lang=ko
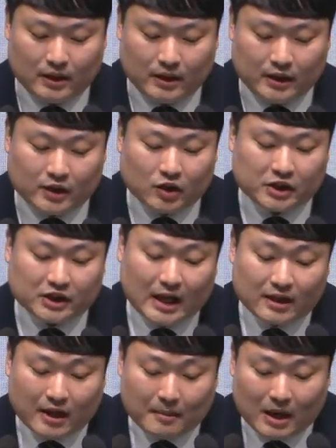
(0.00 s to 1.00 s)
이것이
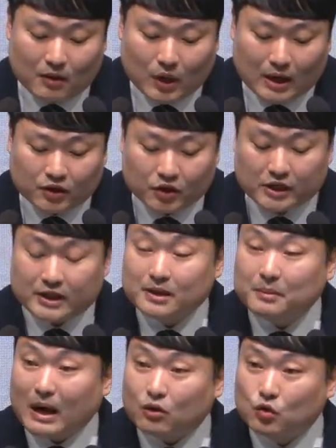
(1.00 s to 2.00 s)
상대방과 처지를
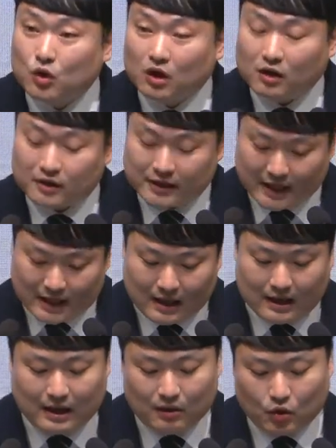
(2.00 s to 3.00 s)
바꾸어
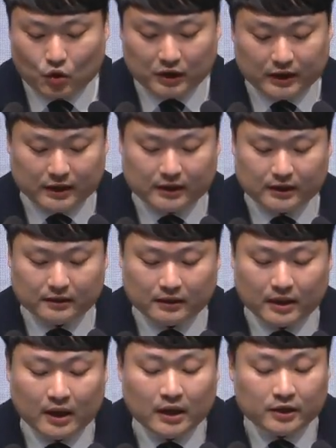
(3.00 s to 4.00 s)
생각하고 느끼는
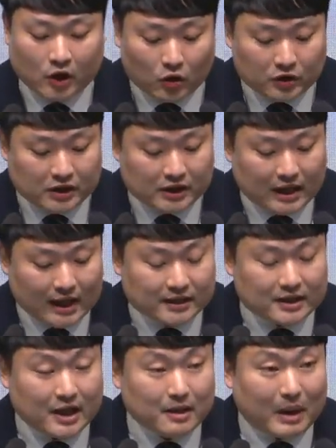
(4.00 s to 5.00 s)

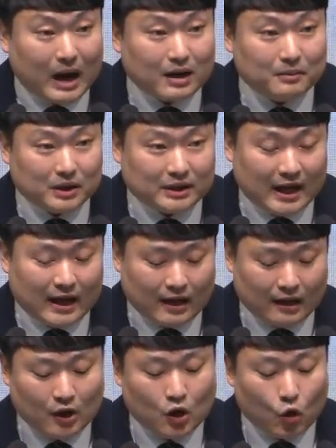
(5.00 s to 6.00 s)
역지사지의 마음이자
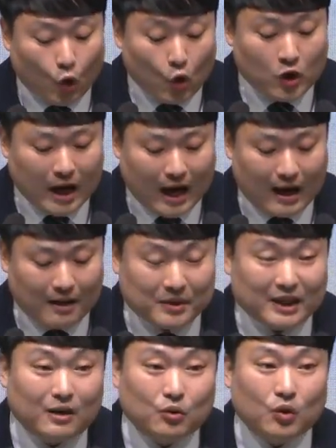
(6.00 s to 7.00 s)

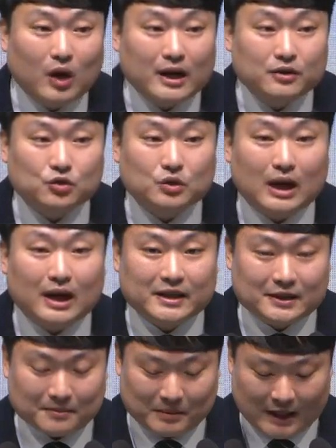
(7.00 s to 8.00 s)
공감이라고 할 수가
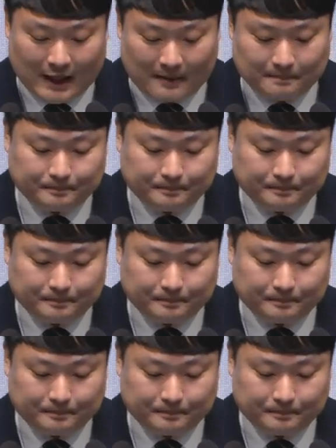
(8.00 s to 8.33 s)
있습니다.